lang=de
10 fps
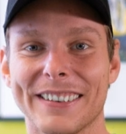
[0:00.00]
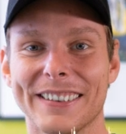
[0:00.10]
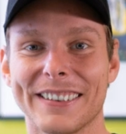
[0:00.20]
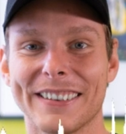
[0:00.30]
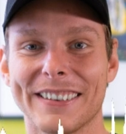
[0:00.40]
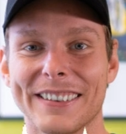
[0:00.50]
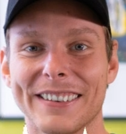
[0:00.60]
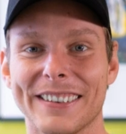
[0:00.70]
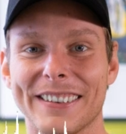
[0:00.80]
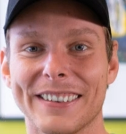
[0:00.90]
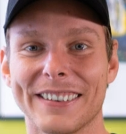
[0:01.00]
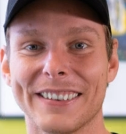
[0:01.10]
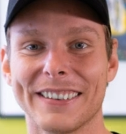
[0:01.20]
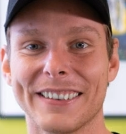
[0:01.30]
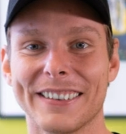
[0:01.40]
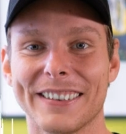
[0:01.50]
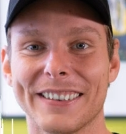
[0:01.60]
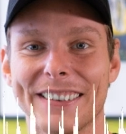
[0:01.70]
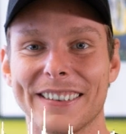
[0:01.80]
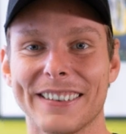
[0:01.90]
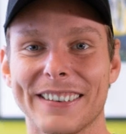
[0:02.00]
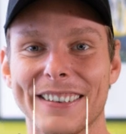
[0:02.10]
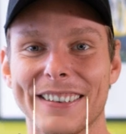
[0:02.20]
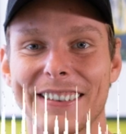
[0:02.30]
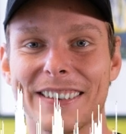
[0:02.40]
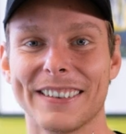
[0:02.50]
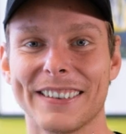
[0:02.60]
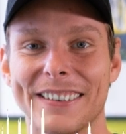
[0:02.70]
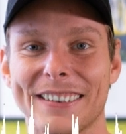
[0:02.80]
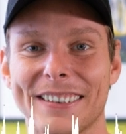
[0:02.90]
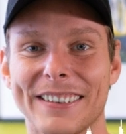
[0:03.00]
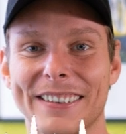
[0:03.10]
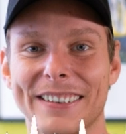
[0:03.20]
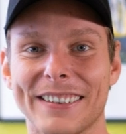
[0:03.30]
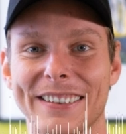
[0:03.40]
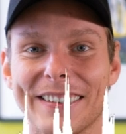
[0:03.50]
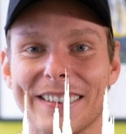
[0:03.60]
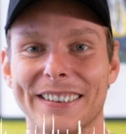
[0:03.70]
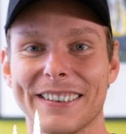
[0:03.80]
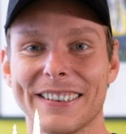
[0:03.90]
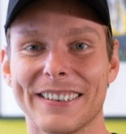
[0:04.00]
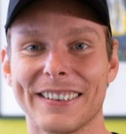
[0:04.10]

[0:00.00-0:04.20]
Eisdiele Lucellas. Natürlich, da haltet ihr Olympioniken zusammen.